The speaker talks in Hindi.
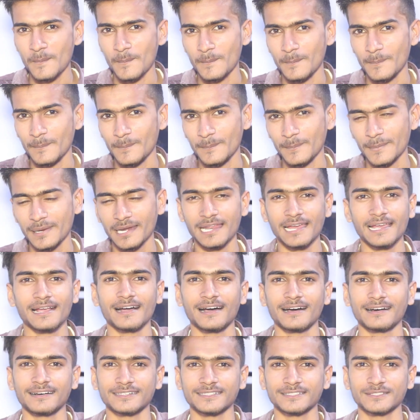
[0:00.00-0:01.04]

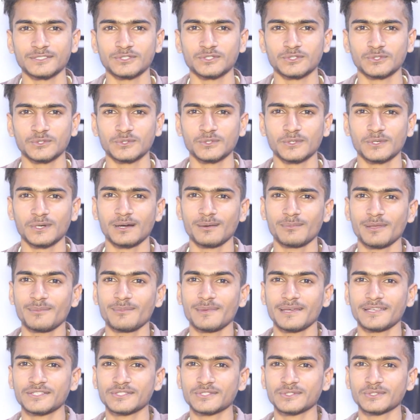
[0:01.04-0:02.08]
मिलेगा तो अभी
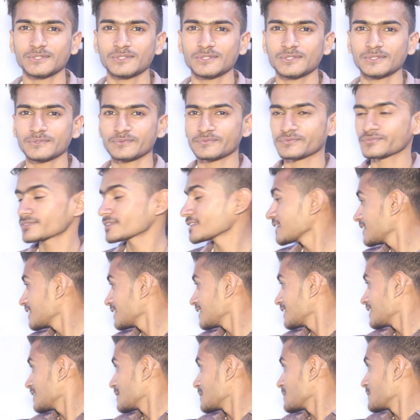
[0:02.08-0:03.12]
मैं इसको
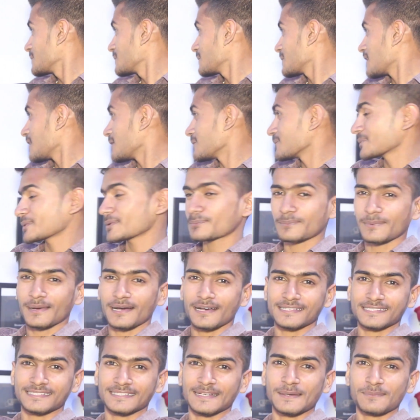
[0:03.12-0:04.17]
आपके
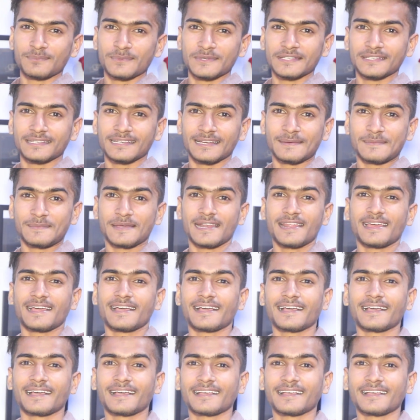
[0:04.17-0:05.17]
पास आपकी मेरे